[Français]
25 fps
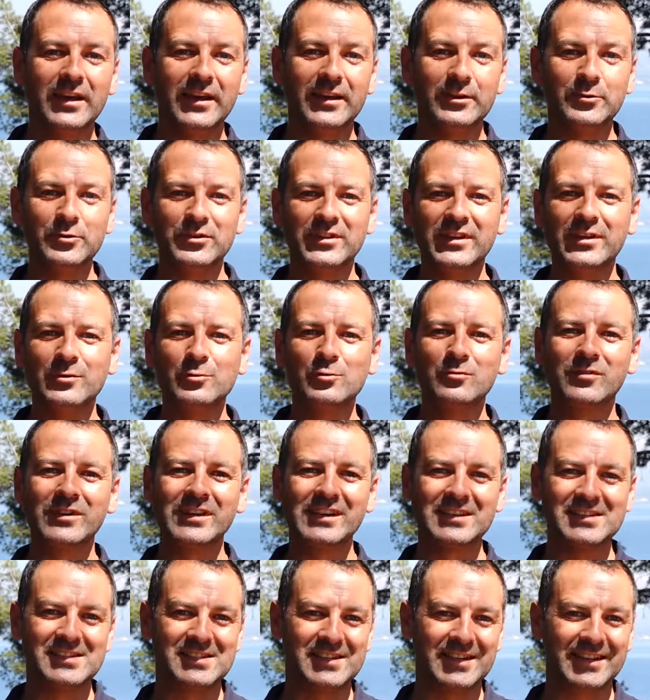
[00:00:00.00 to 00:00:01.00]
et de
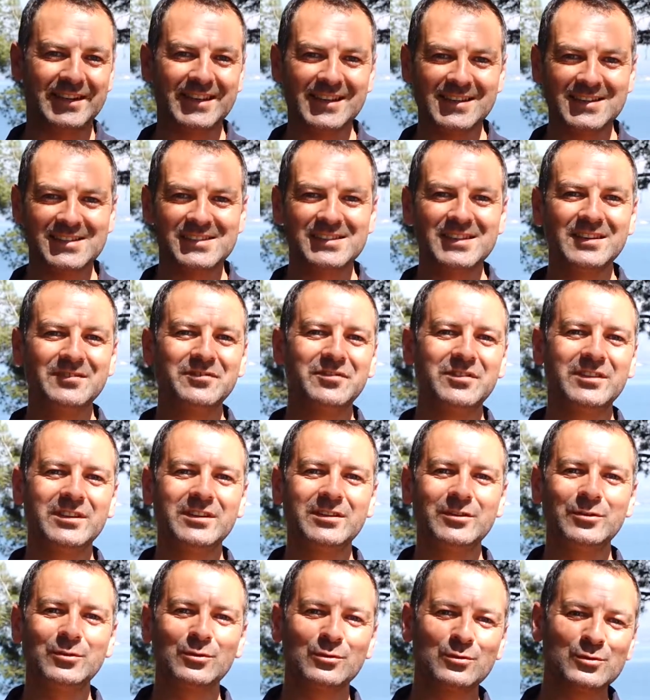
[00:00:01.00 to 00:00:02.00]
découvrir ces 15
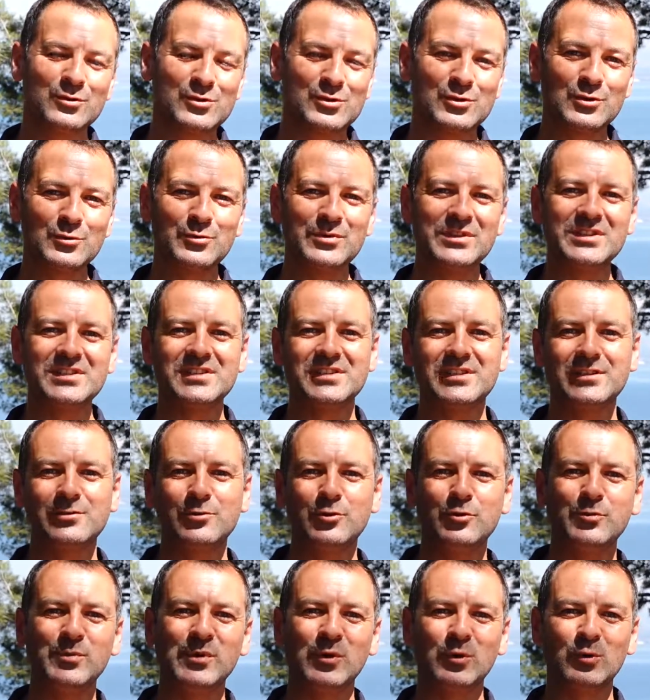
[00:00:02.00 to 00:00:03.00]
défis, dont celui-ci,
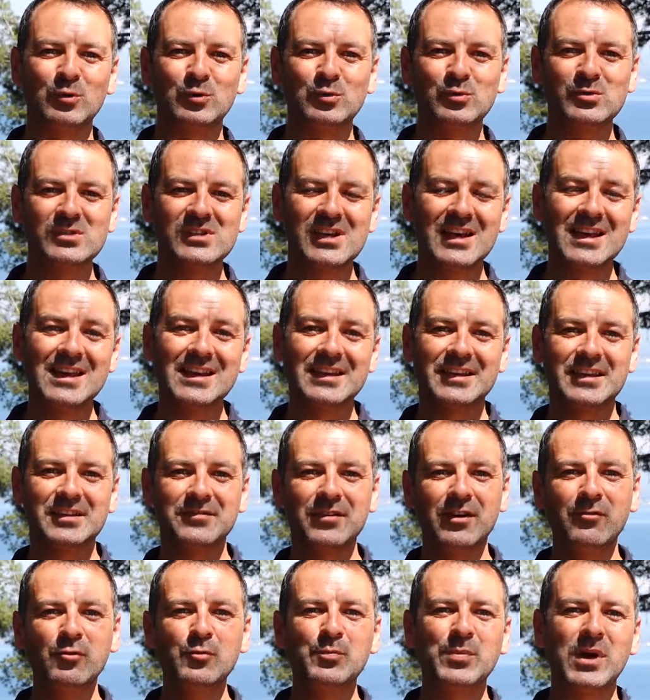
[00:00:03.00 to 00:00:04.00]
le numéro 12, qui
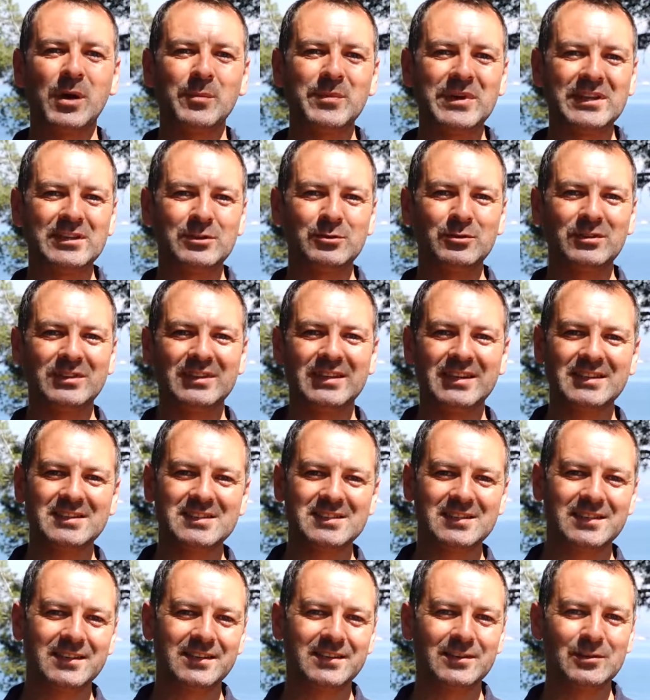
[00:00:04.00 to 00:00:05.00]
va vous permettre de
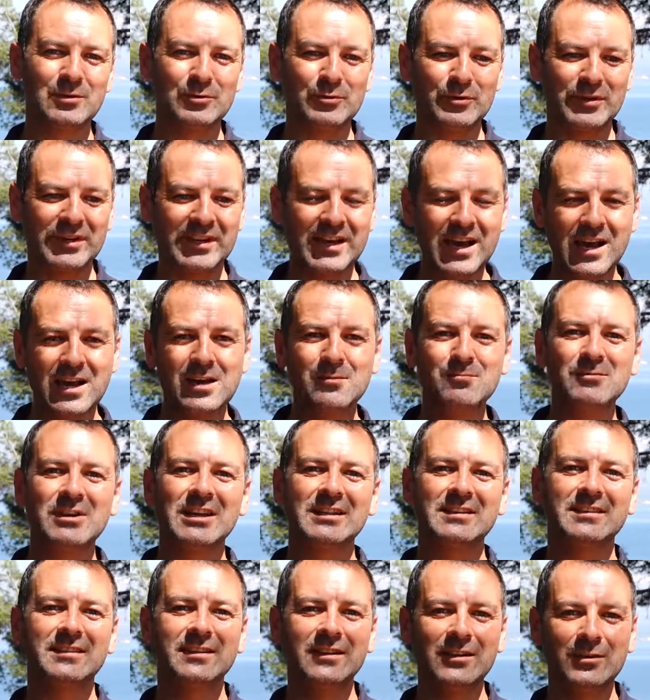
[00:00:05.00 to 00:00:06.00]
tester le calme,
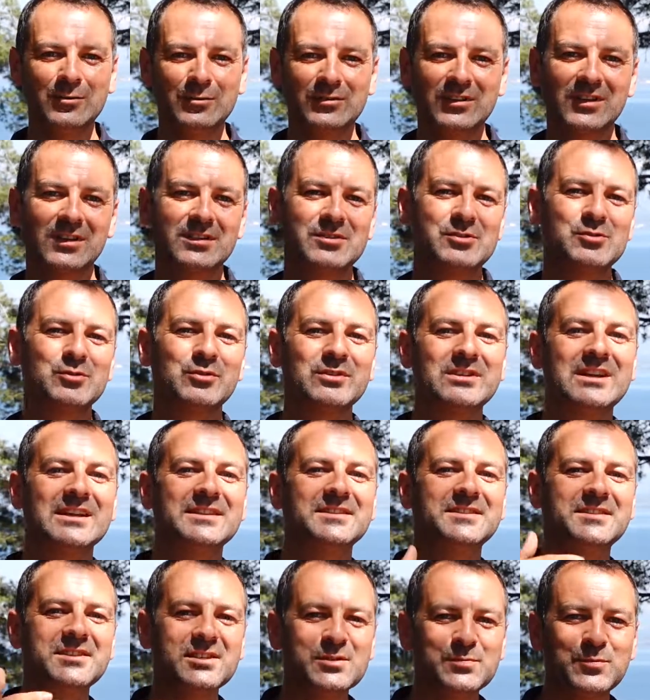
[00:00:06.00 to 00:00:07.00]
la décontraction et la
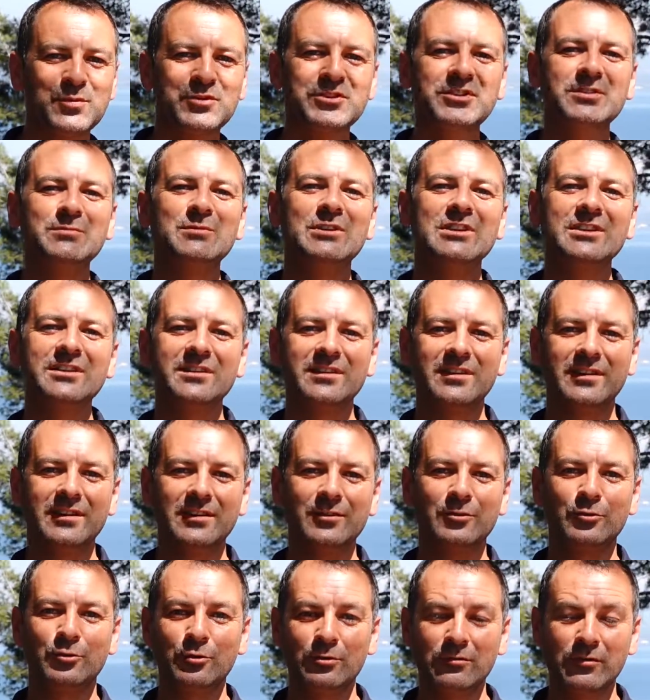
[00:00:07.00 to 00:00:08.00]

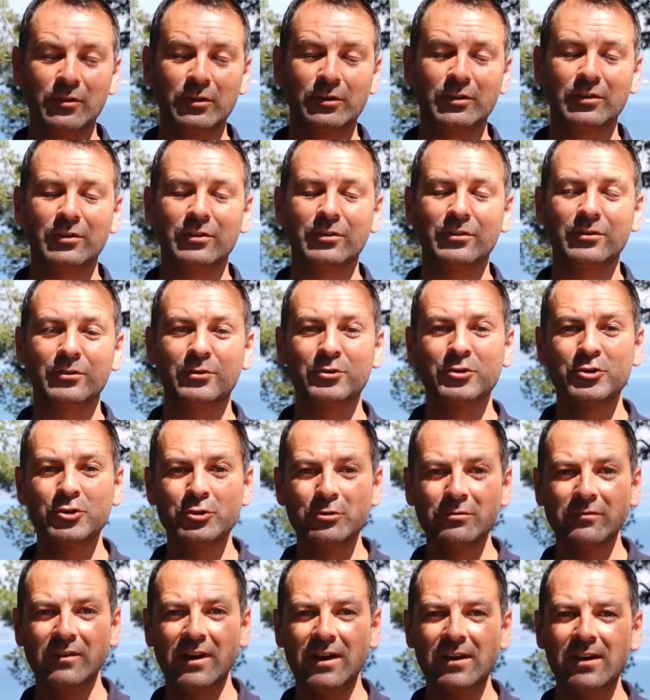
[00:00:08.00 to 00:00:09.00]
disponibilité de votre euh,
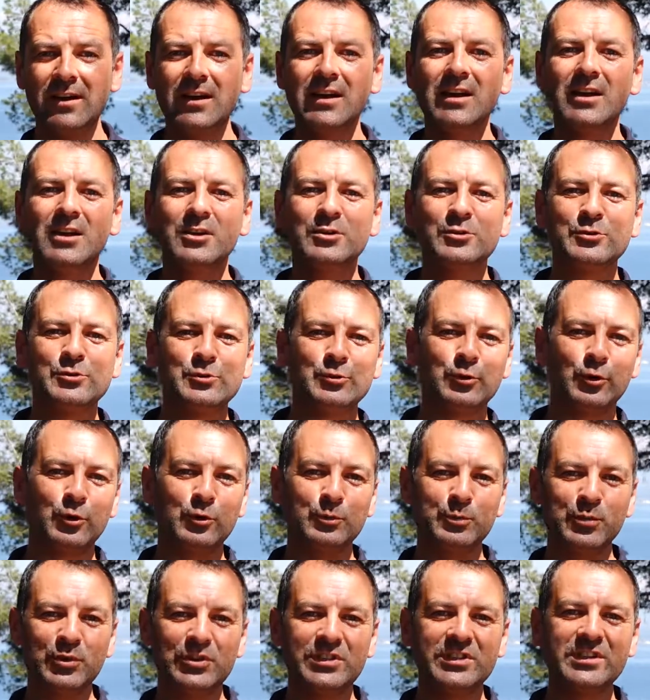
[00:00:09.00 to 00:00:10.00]
cheval sur
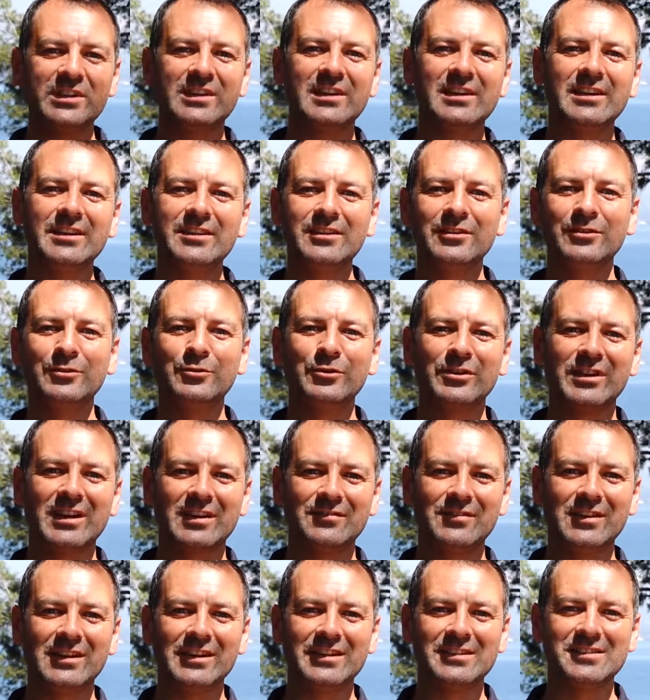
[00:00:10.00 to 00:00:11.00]
une petite ligne de
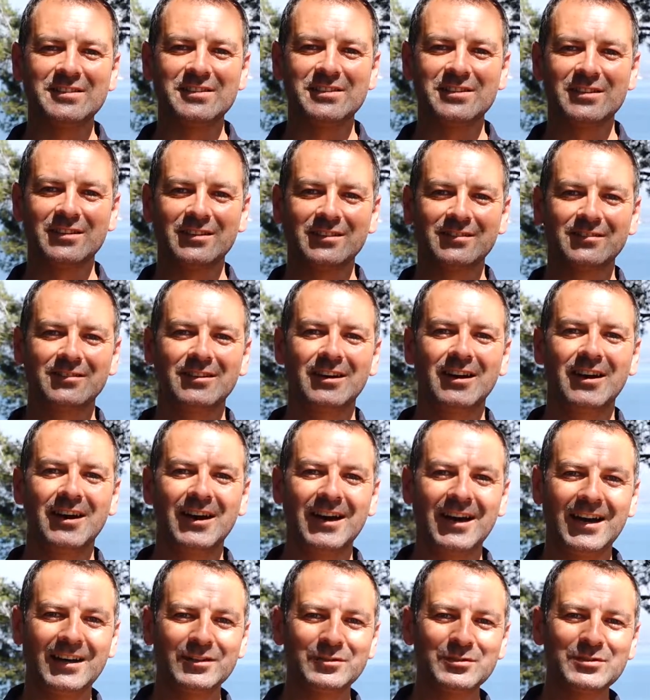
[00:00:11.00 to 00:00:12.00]
cavaletti.
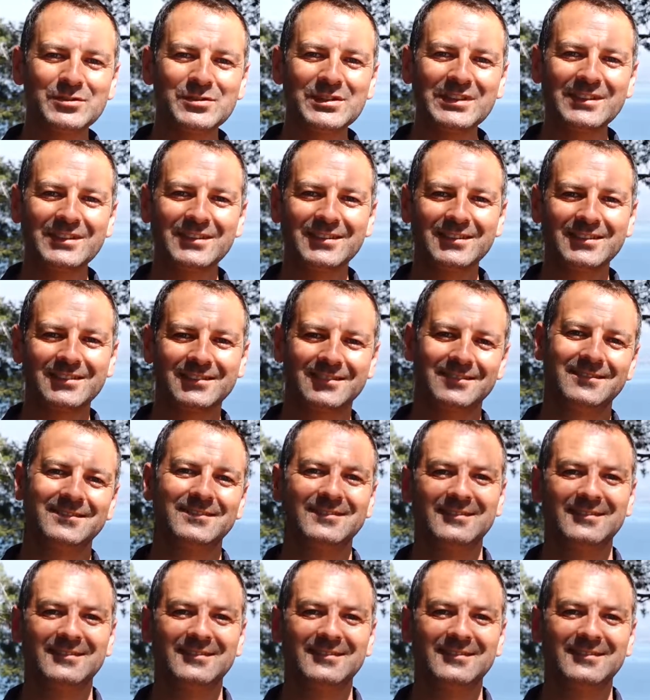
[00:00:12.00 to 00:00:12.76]
A tout de suite